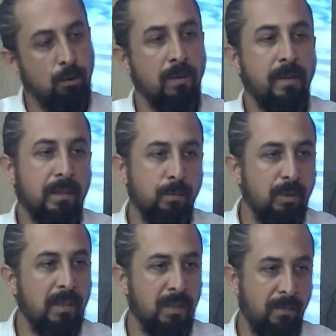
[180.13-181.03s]
olarak da bu
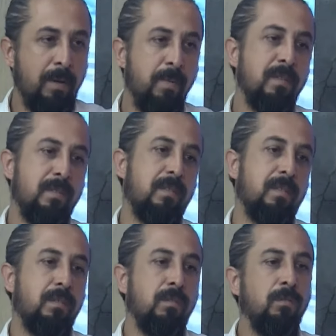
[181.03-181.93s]
desteği vermeye
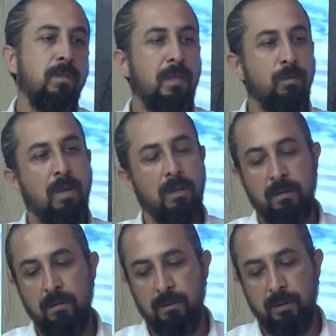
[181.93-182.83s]
hazırız. Özellikle bunun
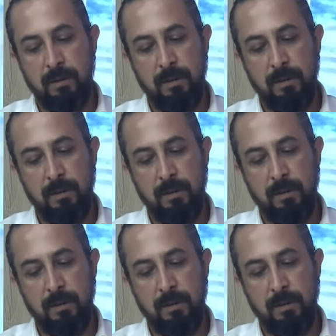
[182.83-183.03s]
altını çizeyim.